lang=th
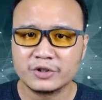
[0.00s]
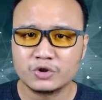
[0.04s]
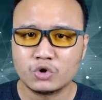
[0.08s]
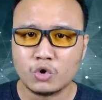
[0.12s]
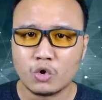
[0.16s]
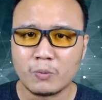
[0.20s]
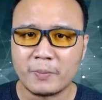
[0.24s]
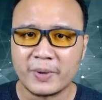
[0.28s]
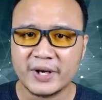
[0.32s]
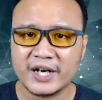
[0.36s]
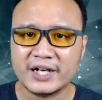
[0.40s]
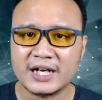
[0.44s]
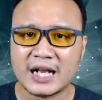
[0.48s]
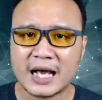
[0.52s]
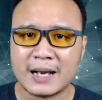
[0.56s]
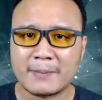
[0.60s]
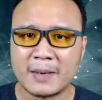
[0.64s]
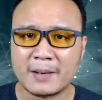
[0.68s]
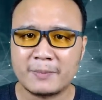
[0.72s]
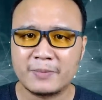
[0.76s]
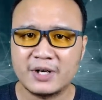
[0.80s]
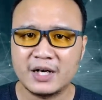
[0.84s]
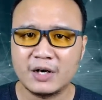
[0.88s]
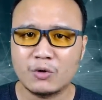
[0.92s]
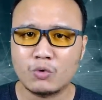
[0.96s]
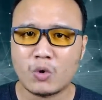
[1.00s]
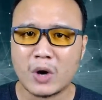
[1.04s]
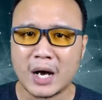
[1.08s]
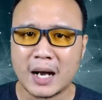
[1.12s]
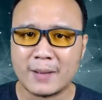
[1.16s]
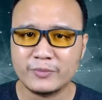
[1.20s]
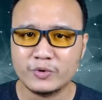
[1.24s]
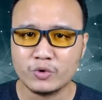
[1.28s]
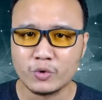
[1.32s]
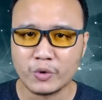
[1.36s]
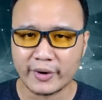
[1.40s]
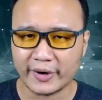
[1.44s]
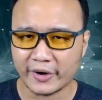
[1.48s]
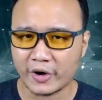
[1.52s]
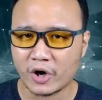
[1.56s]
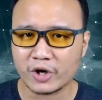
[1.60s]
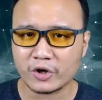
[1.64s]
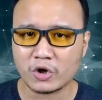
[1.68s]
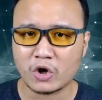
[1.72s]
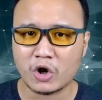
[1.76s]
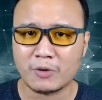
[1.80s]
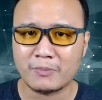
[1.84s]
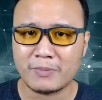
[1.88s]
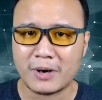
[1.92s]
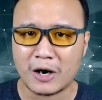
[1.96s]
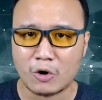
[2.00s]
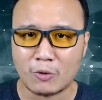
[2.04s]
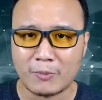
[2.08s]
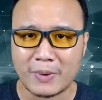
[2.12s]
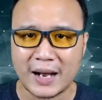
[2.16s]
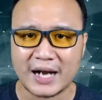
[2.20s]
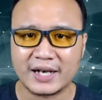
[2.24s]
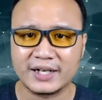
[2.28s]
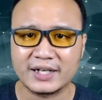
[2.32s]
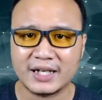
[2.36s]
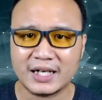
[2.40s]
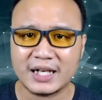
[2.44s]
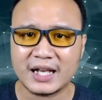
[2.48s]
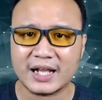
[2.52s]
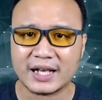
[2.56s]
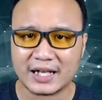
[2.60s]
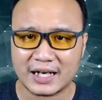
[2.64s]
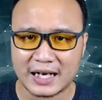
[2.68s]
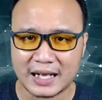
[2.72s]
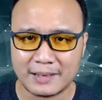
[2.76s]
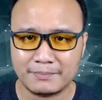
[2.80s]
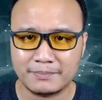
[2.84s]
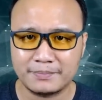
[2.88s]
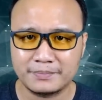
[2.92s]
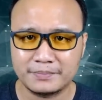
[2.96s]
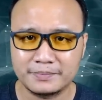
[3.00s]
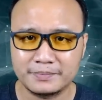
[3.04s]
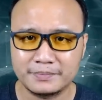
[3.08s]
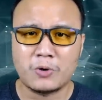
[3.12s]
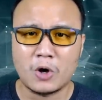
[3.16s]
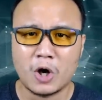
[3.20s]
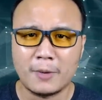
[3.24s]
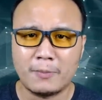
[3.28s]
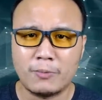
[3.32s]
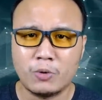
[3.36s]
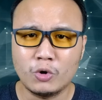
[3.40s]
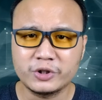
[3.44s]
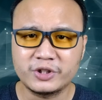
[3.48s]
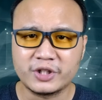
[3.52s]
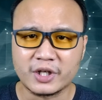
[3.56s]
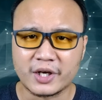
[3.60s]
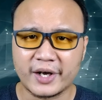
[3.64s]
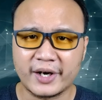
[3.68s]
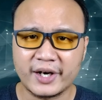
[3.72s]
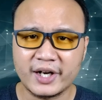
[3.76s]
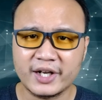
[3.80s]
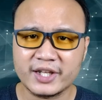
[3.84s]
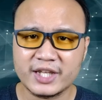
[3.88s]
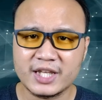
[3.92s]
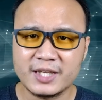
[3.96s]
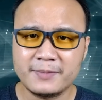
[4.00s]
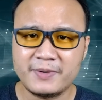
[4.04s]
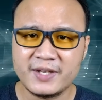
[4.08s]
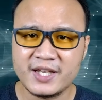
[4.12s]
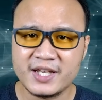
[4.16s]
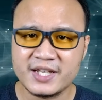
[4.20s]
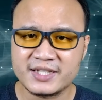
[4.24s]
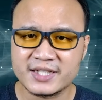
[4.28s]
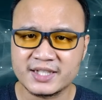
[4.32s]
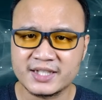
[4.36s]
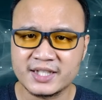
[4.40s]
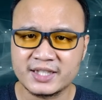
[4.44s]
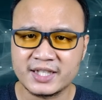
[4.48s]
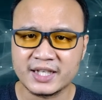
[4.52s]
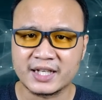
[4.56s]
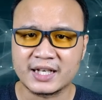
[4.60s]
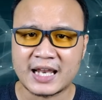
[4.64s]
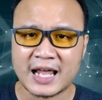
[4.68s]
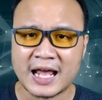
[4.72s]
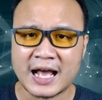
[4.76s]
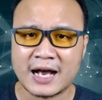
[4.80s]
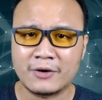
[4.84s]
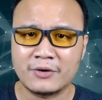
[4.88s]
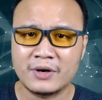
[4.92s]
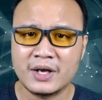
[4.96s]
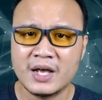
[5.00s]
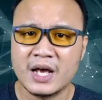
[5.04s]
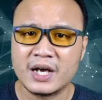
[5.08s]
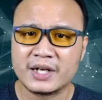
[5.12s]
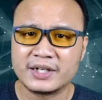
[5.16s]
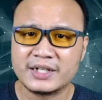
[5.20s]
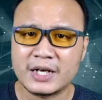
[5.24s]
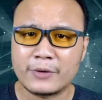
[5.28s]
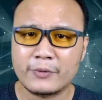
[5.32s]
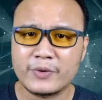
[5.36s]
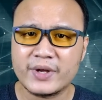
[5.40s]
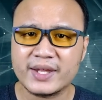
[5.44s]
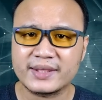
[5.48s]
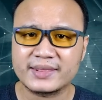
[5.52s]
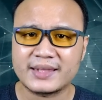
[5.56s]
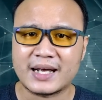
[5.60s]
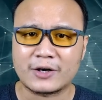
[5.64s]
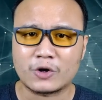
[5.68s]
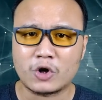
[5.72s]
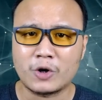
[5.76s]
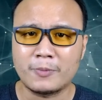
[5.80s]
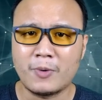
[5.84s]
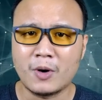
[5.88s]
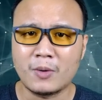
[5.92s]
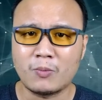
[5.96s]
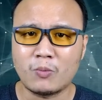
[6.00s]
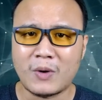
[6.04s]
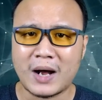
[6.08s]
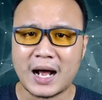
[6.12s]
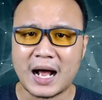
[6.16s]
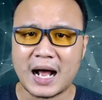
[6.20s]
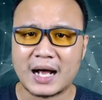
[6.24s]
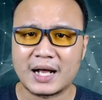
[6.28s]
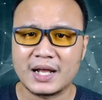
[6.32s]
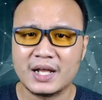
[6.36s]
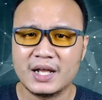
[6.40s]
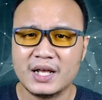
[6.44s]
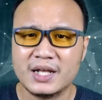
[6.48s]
ถูกพัฒนามาเพื่อความอยู่รอดของเผ่าพันธุ์นั่นแหละครับพอพูดถึงเรื่อง epigenetic แล้วนักวิทยาศาสตร์ก็พบว่า